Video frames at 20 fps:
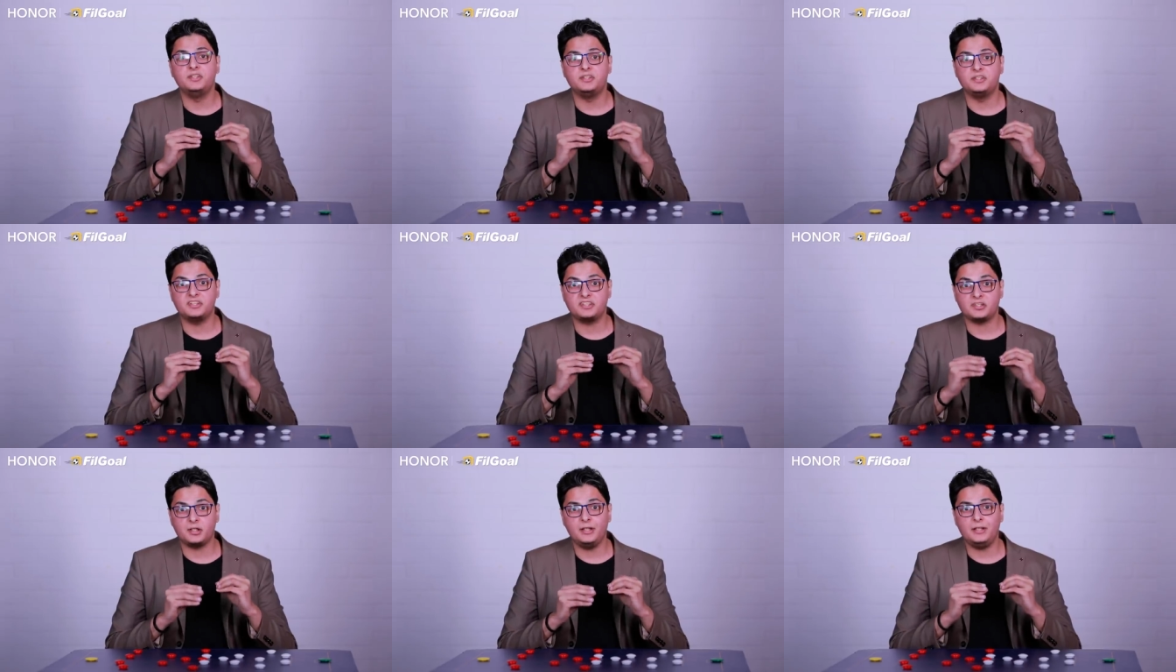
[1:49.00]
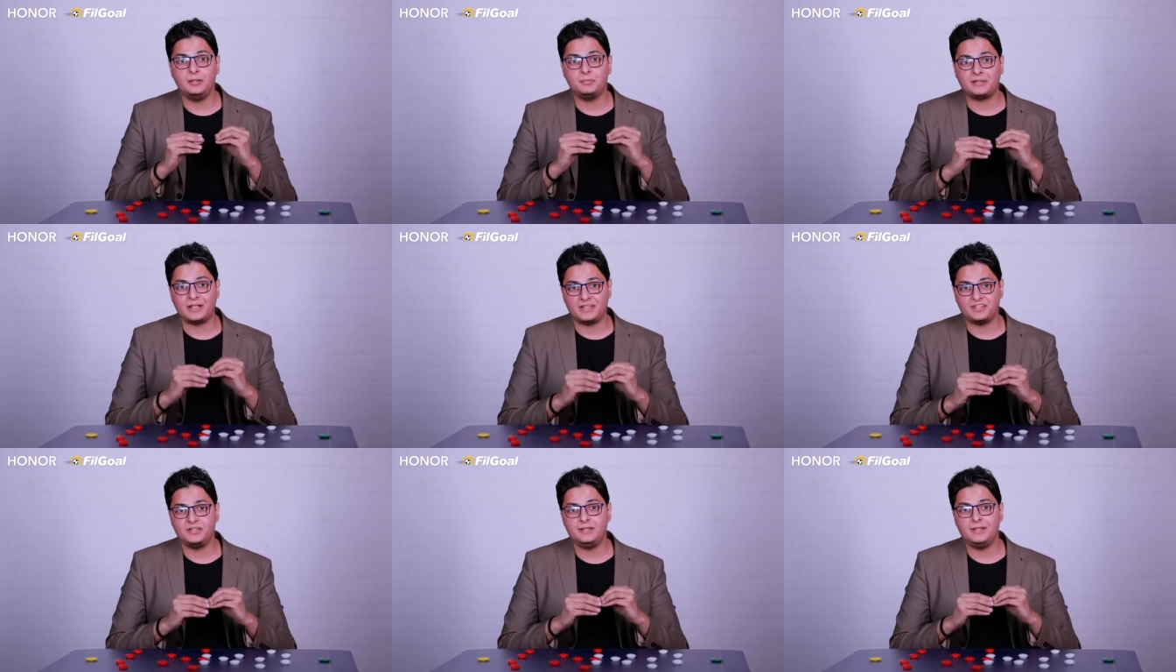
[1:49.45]
ستايل
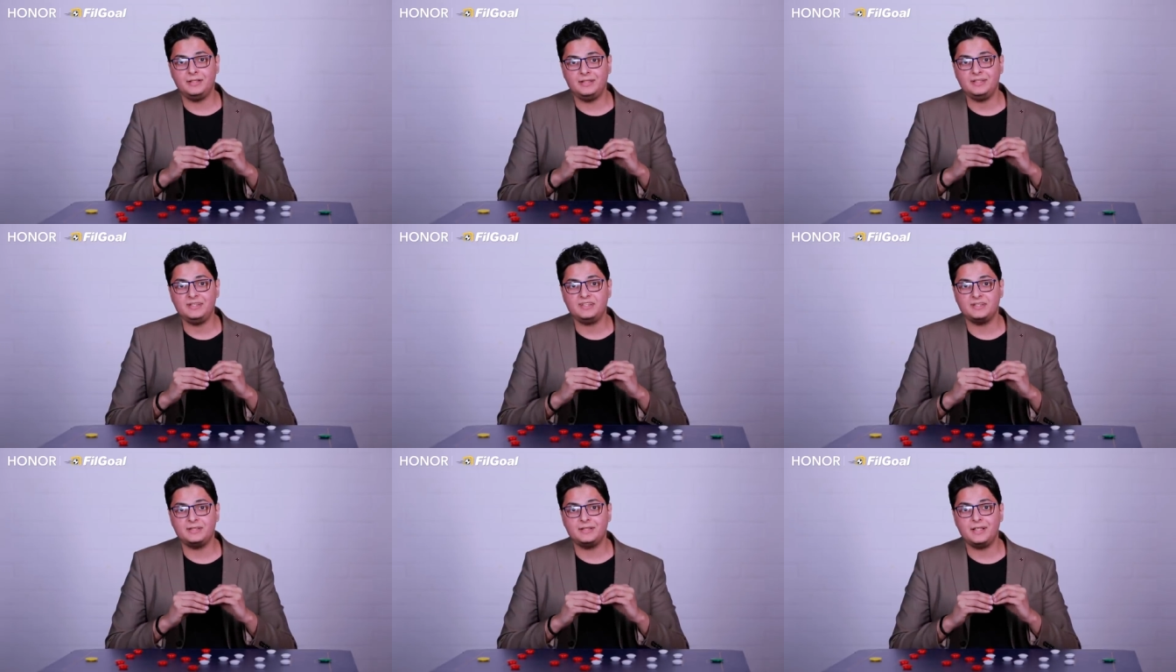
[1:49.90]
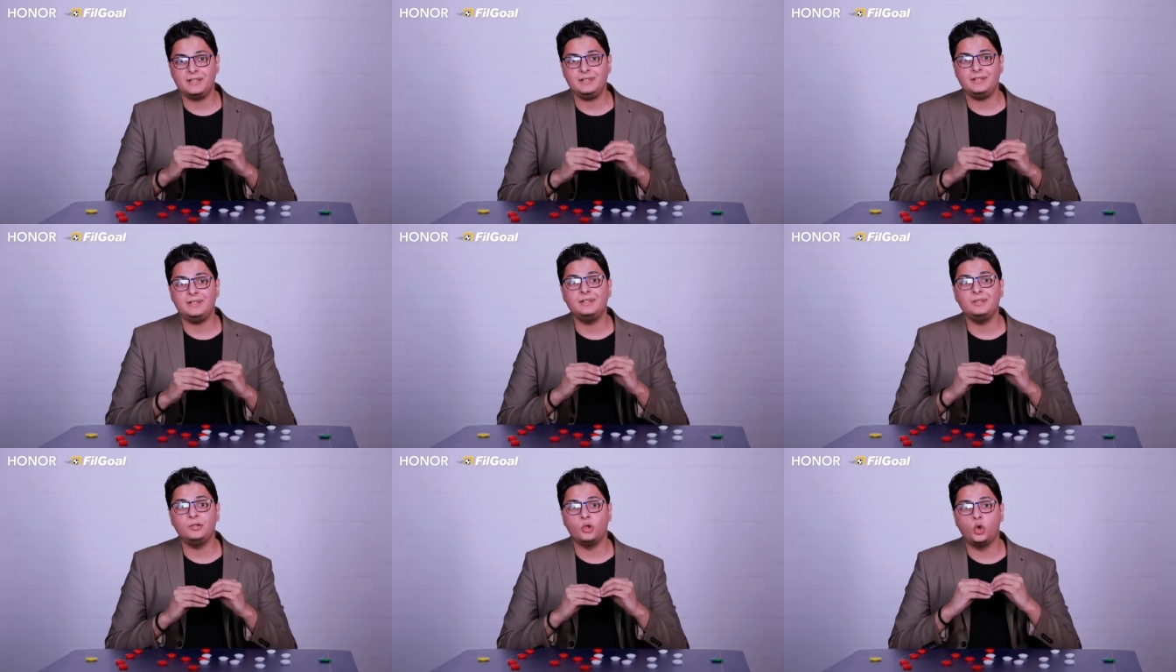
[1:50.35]
بتاع زين الدين زيدان
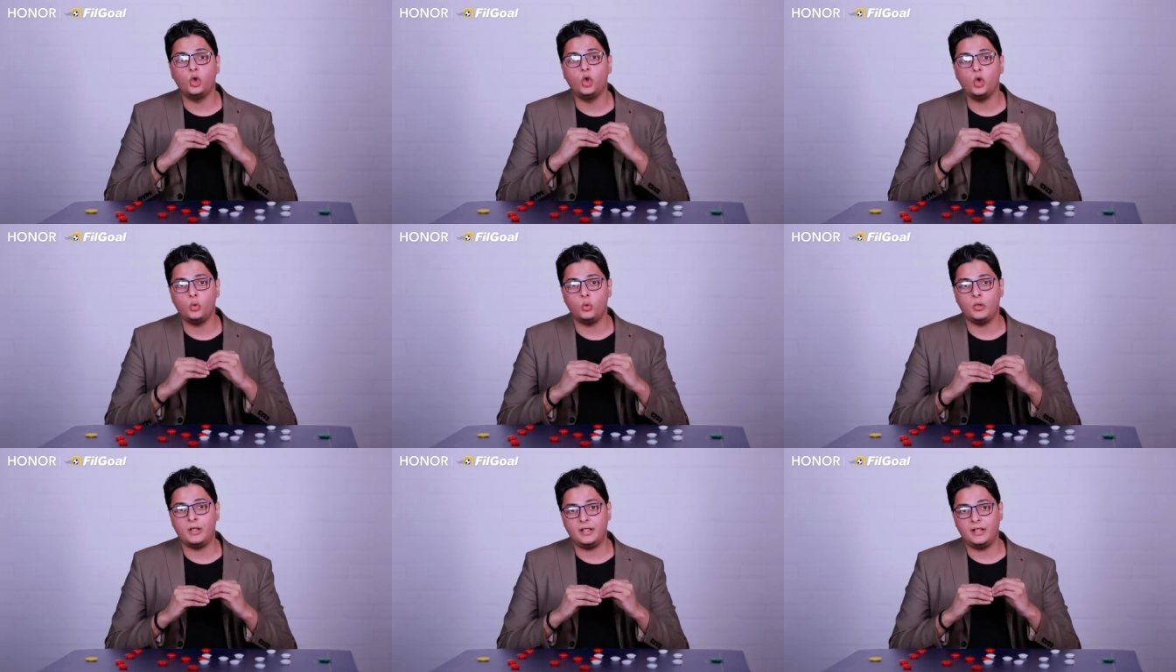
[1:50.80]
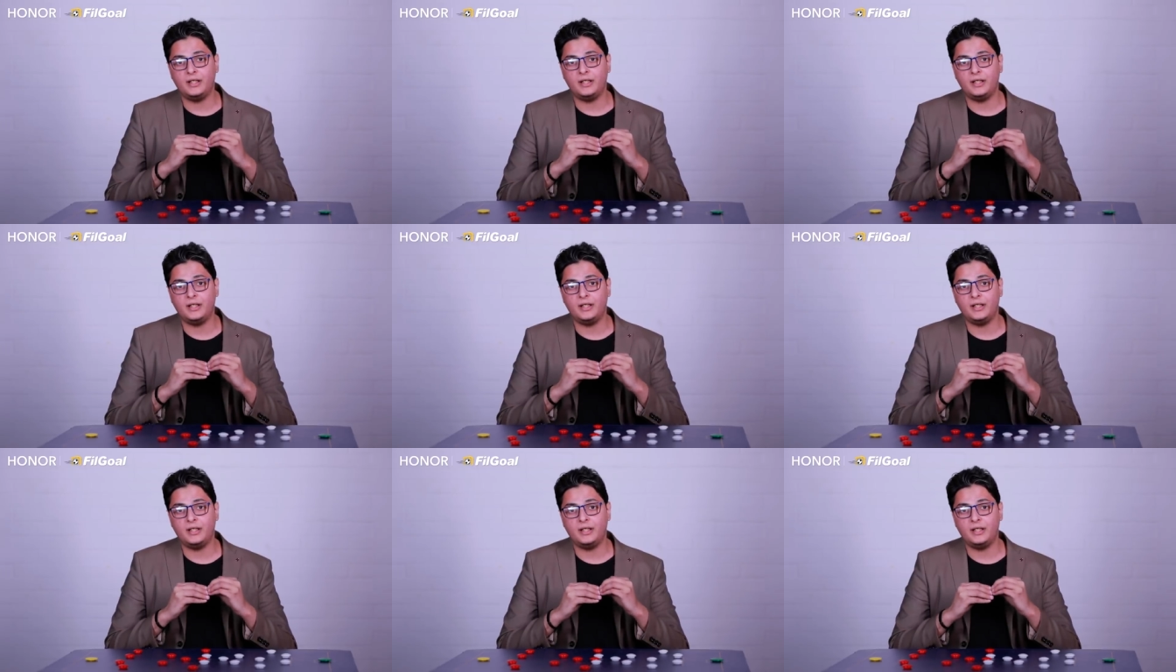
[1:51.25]
ان هو